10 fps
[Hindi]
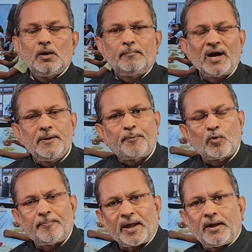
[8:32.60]
मणिपुर
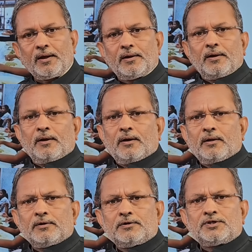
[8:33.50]
में
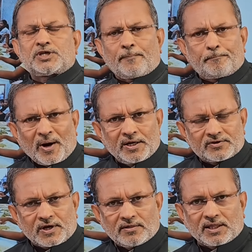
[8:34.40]
छप्पन या
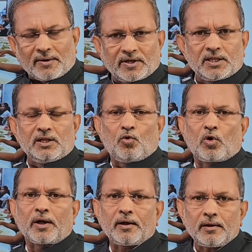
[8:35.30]
संतावन दिन हो
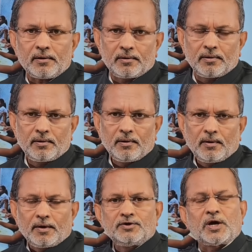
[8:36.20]
गए
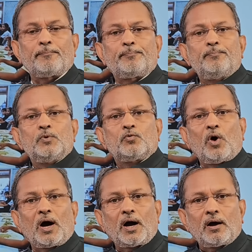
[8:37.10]
जब
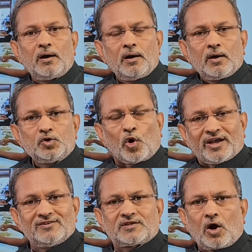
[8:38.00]
वहां जो
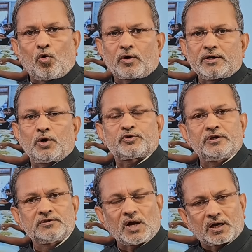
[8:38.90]
हिंसा हो रही है उस
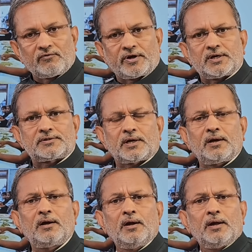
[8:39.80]
हिंसा की वजह से
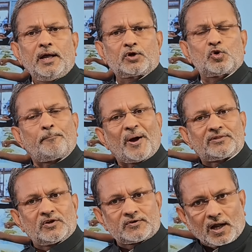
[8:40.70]

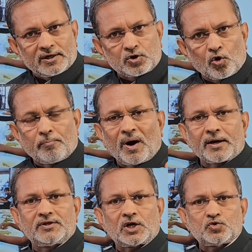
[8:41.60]
135-40 लोग
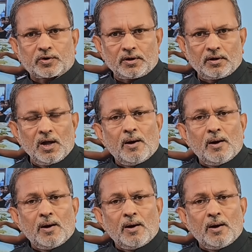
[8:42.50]
मारे जा चुके हैं